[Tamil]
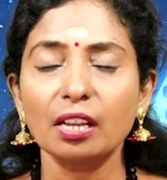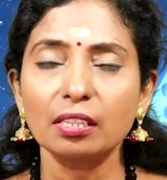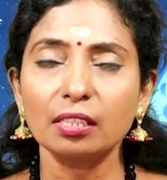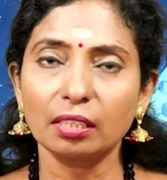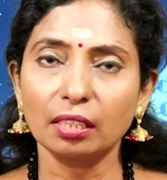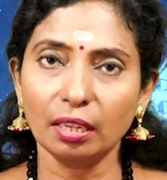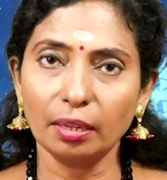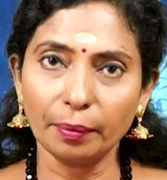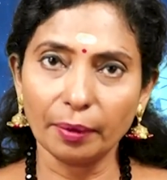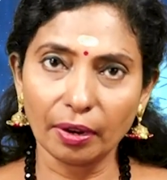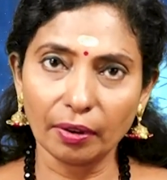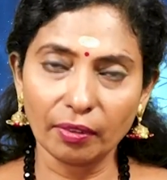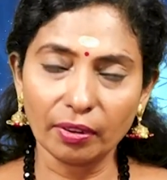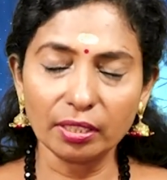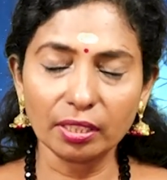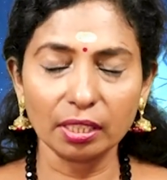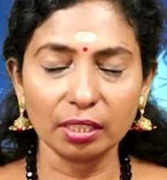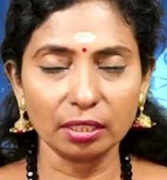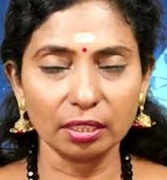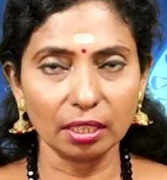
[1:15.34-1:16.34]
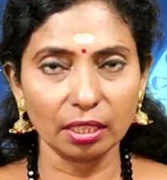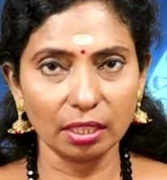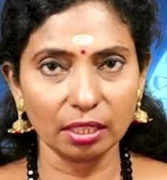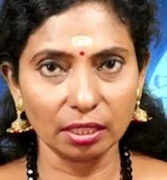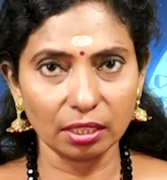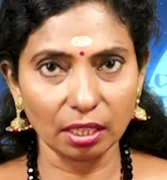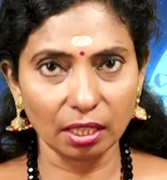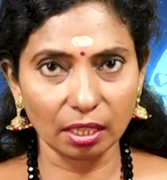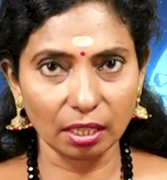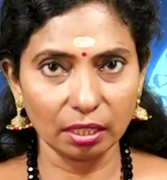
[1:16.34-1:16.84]
சனி பகவான்
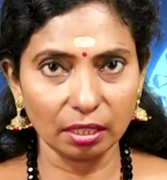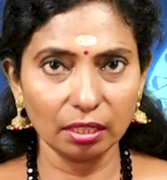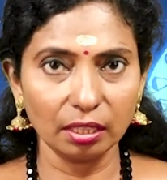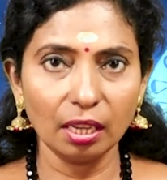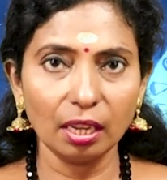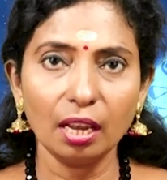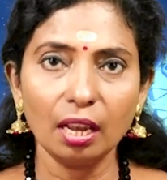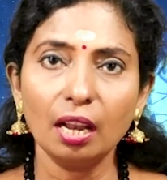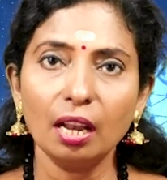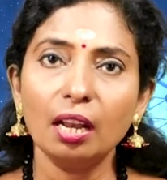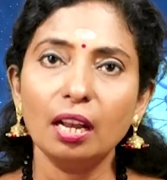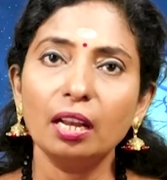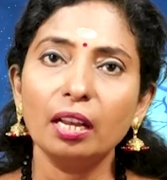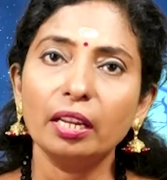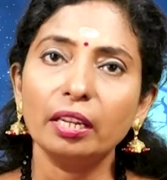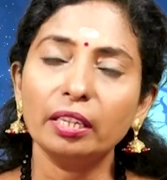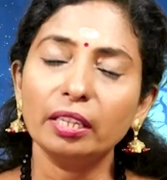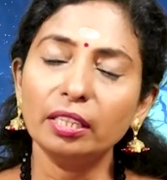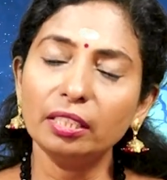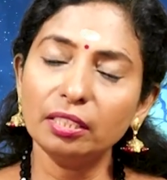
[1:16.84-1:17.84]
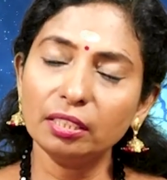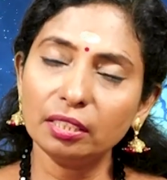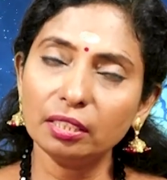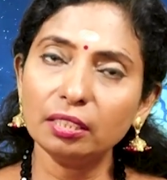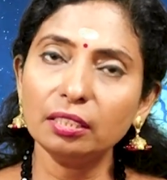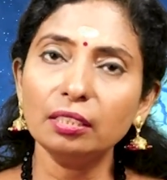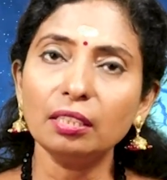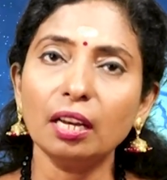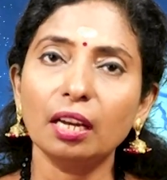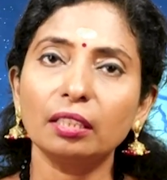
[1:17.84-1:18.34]
சஞ்சரிக்கின்றார்கள் இன்று
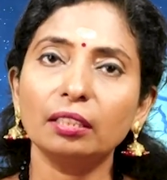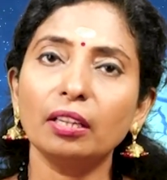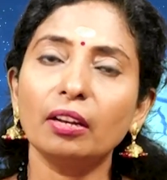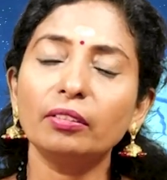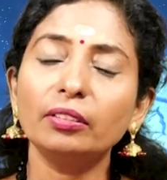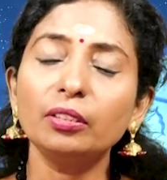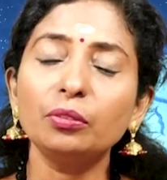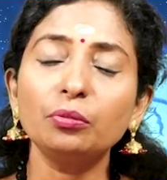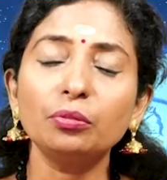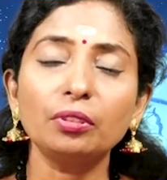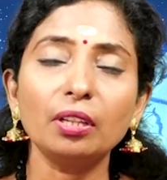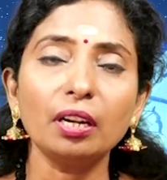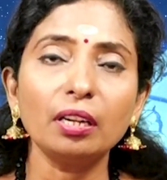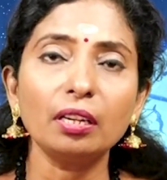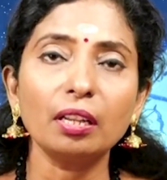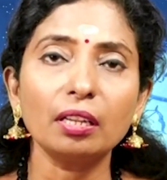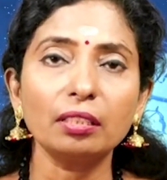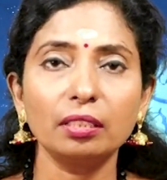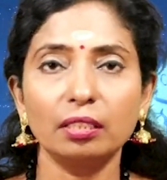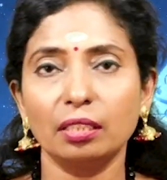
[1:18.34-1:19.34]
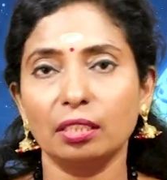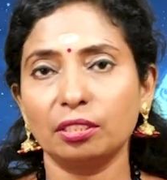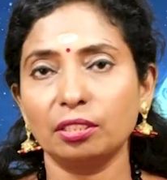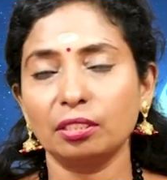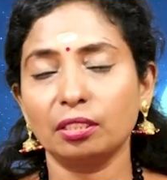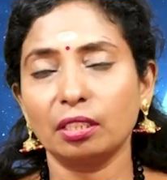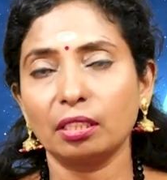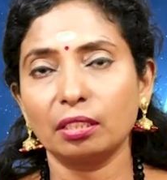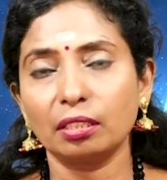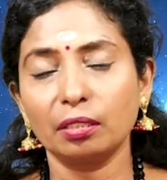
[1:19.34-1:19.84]
அதாவது உத்திரட்டாதி
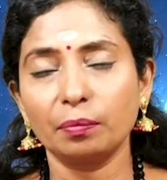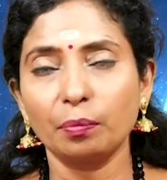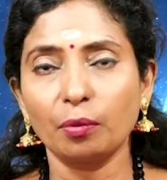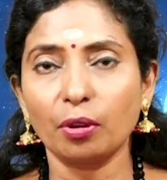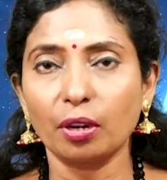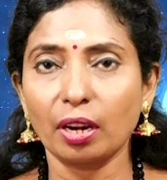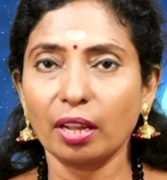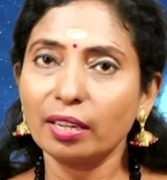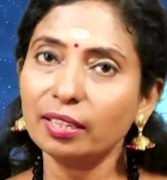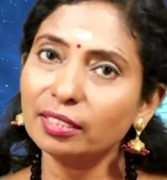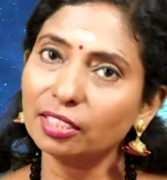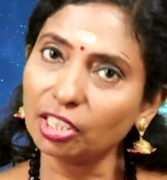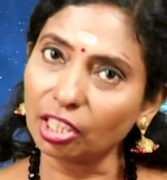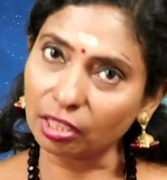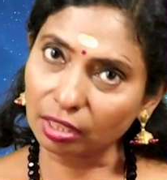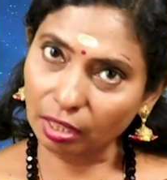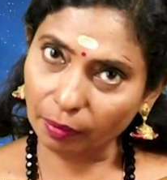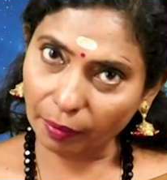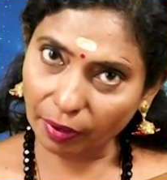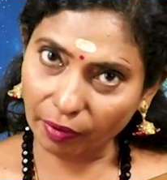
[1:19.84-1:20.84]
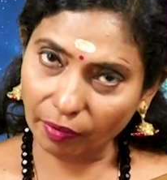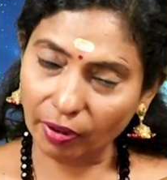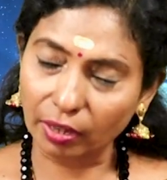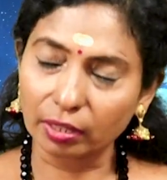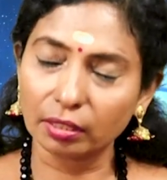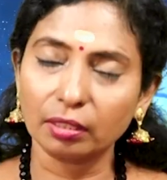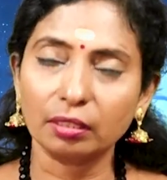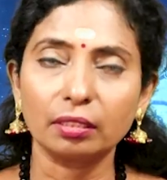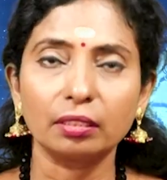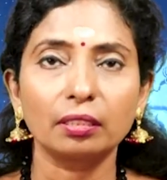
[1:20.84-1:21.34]
நட்சத்திரத்துக்கு போகிறாங்க சந்திர பகவான்